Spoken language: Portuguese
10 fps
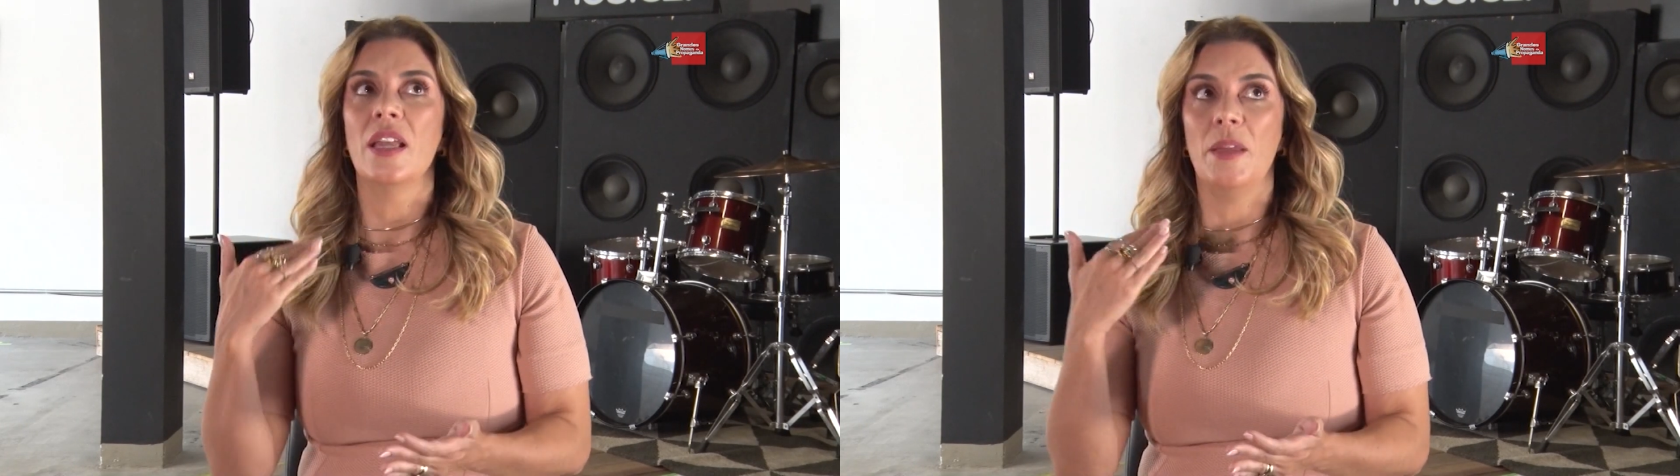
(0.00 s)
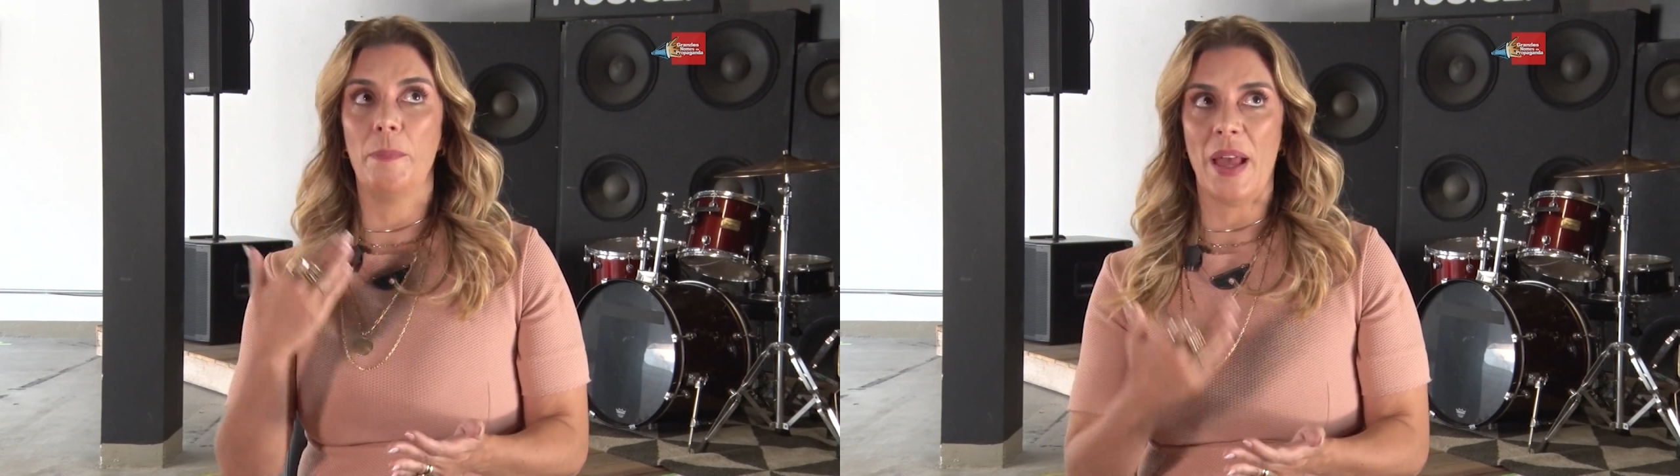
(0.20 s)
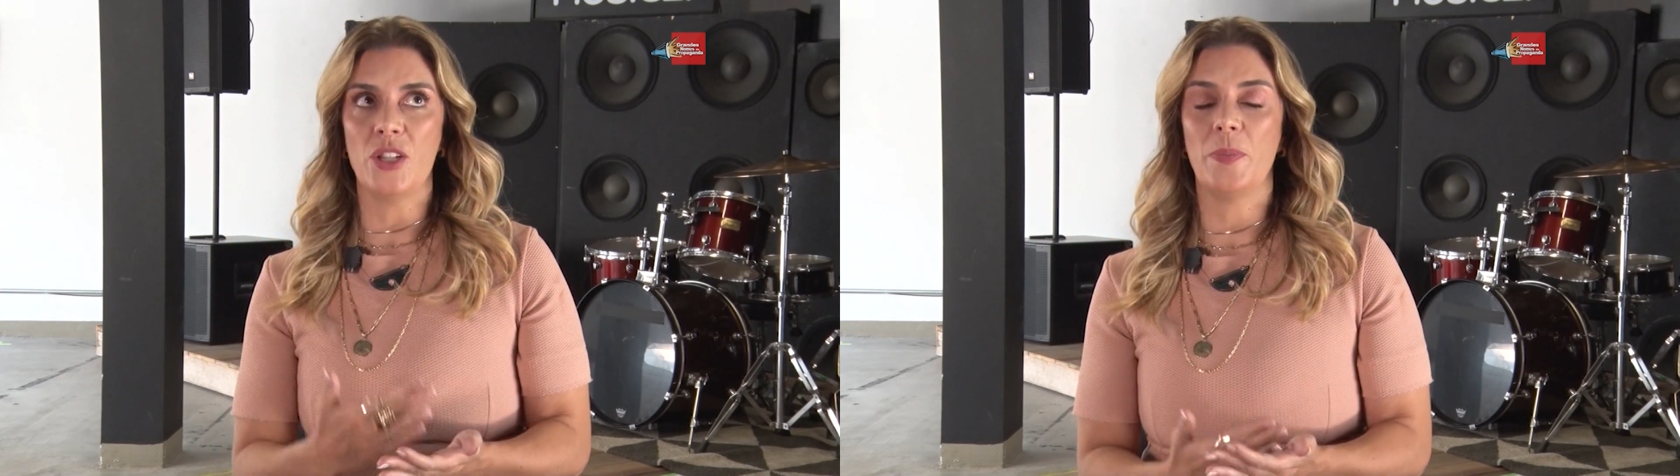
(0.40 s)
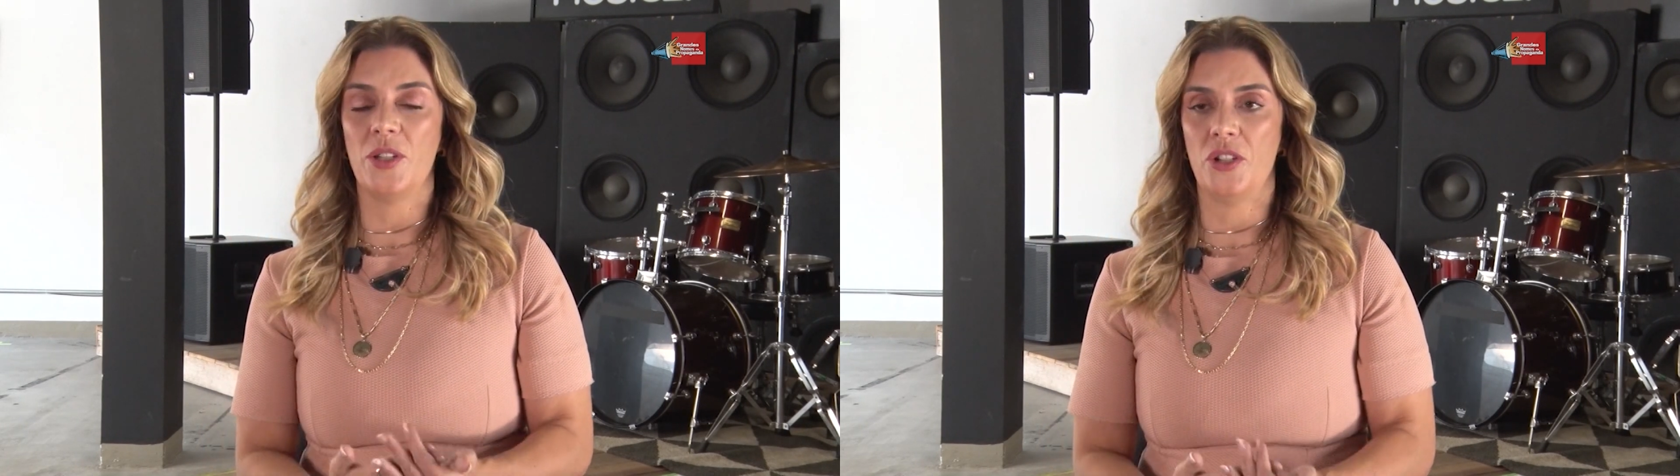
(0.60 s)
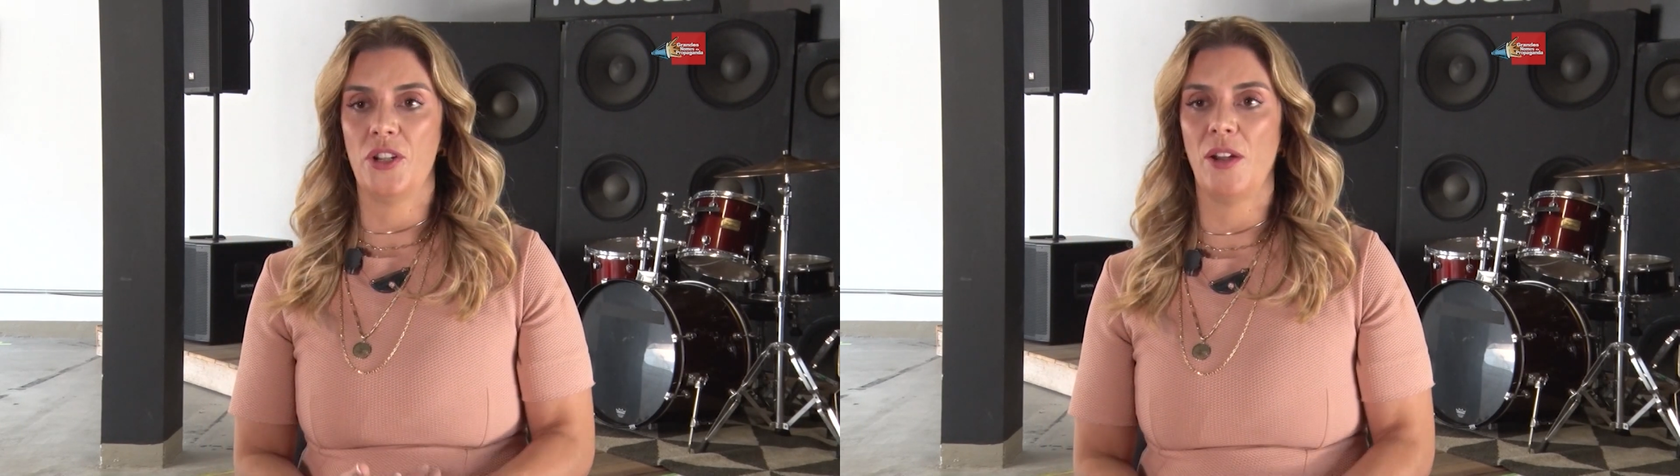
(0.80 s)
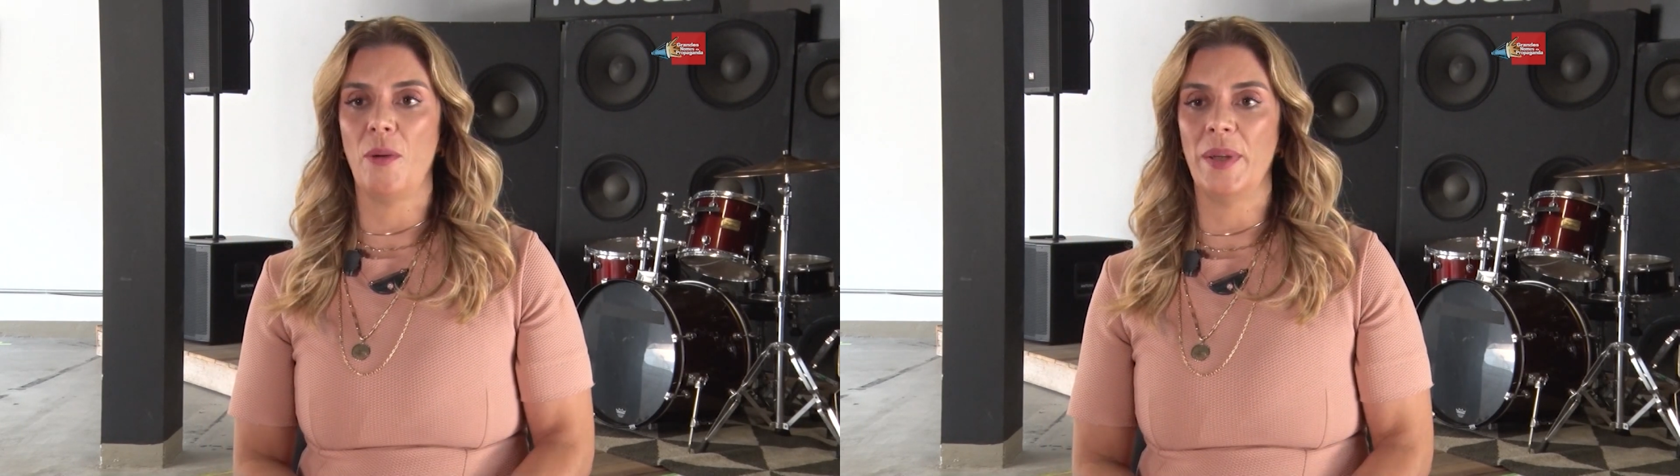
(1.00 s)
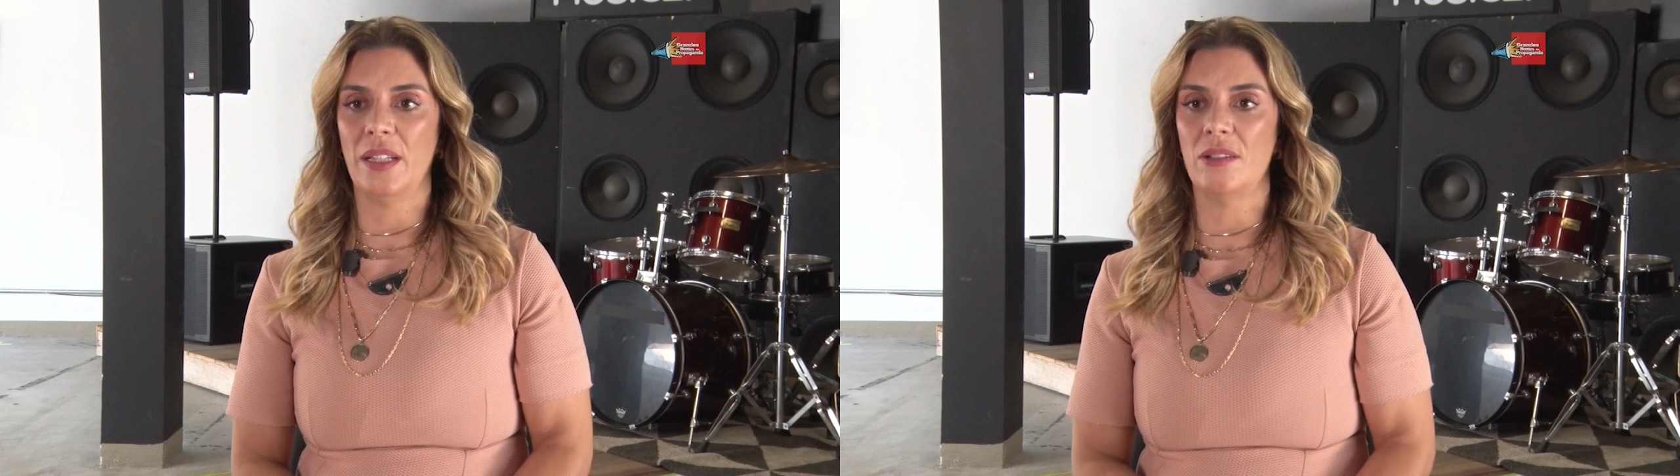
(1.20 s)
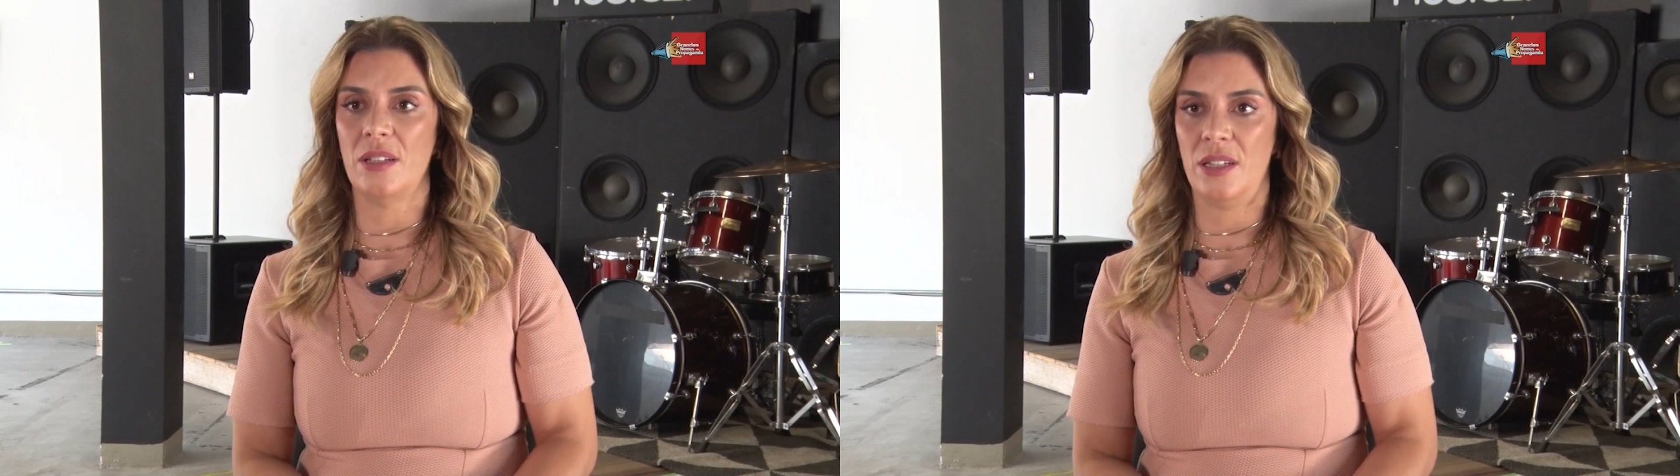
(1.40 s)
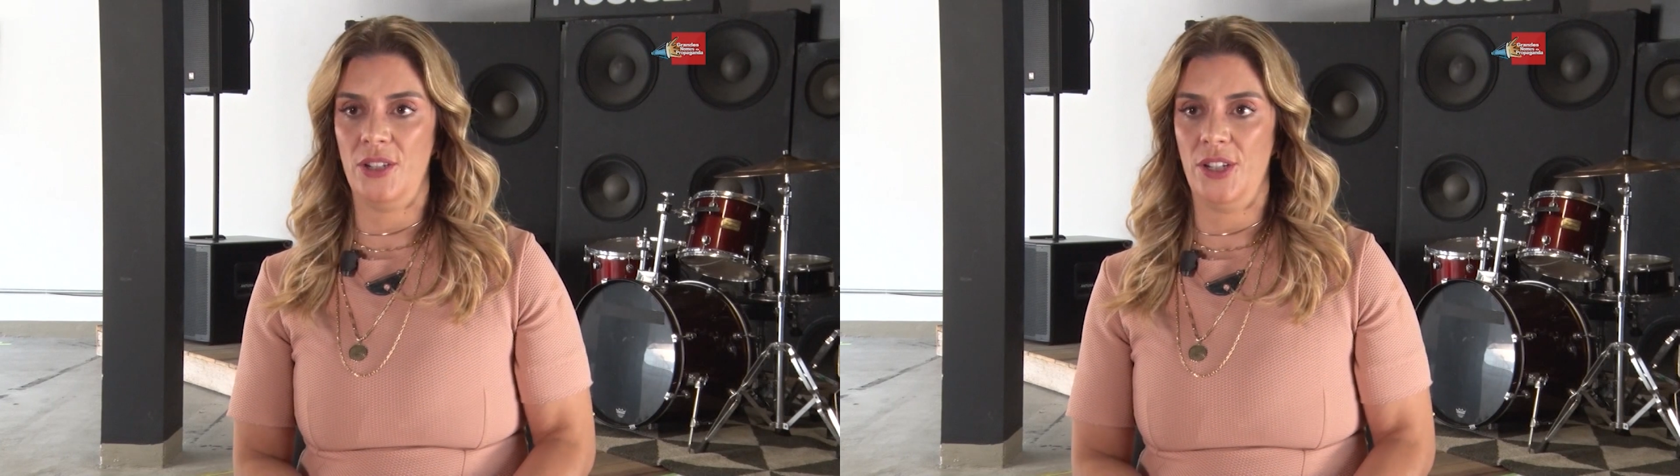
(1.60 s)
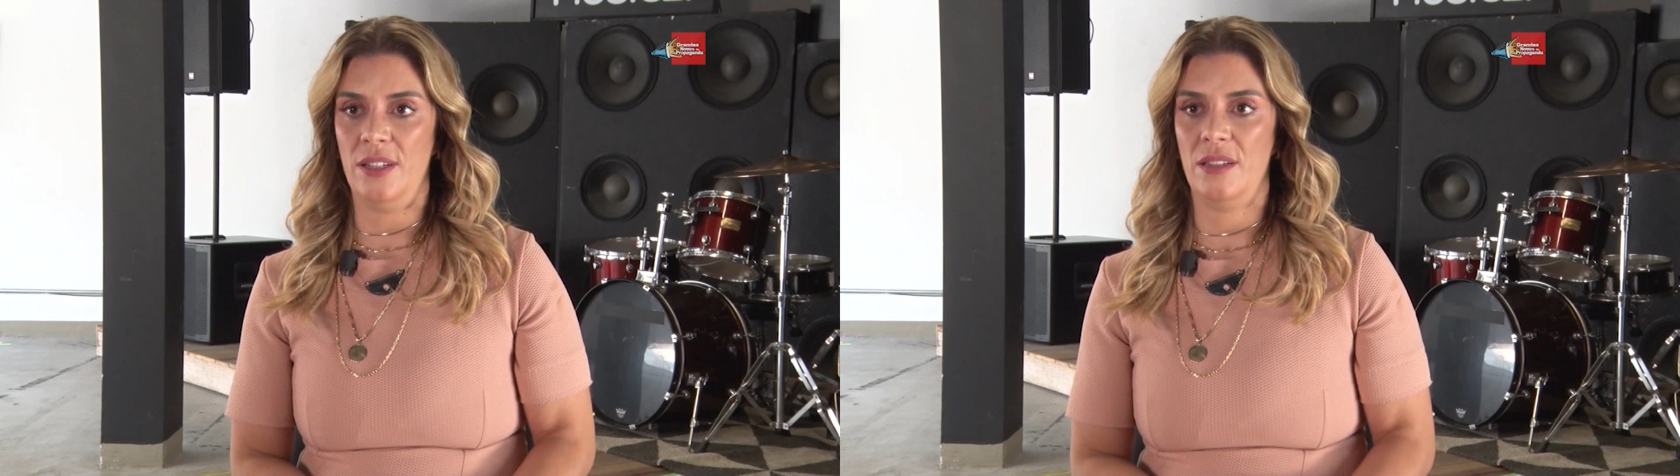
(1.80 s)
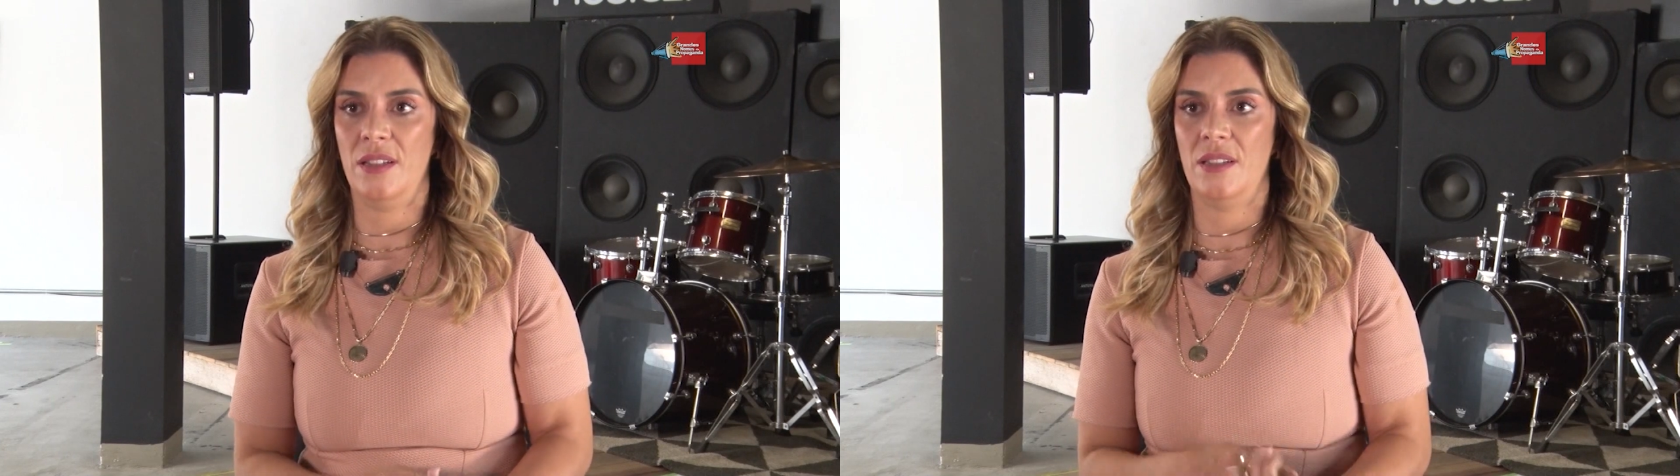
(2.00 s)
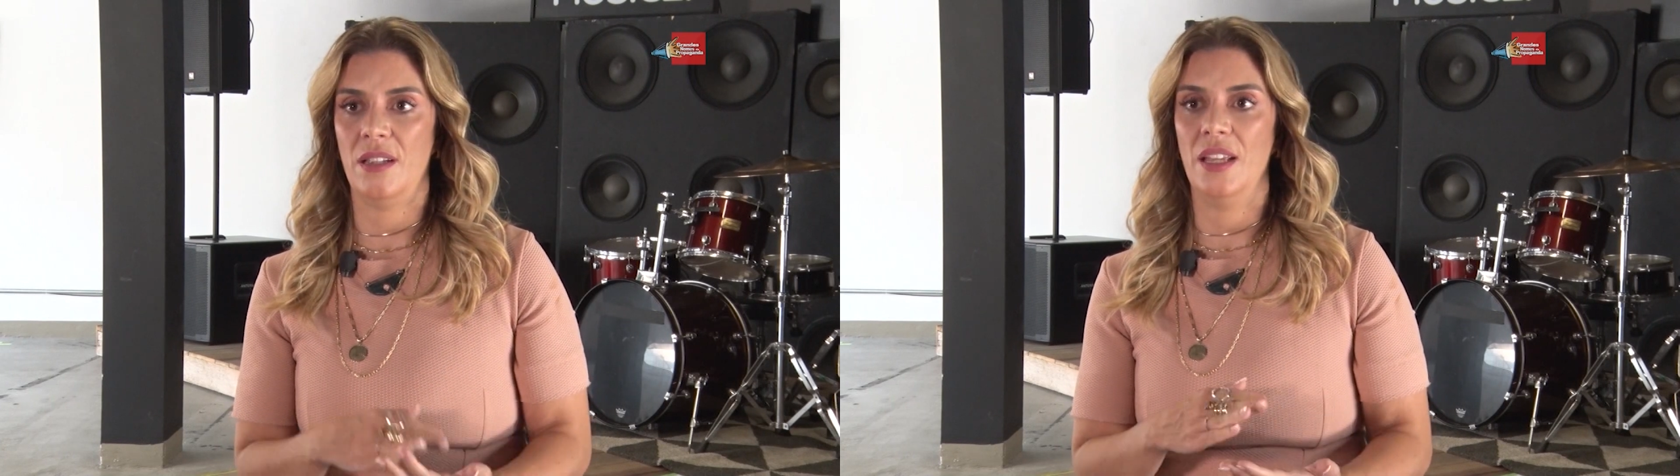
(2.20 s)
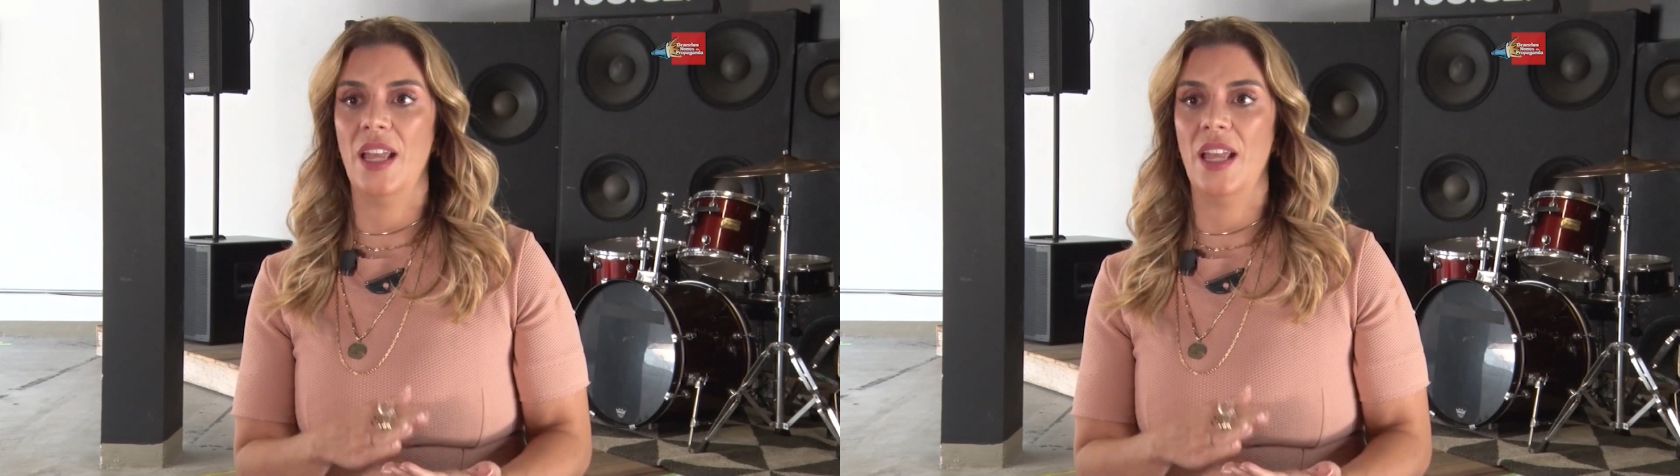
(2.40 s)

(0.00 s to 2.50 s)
e pede para a gente recomendar os artistas.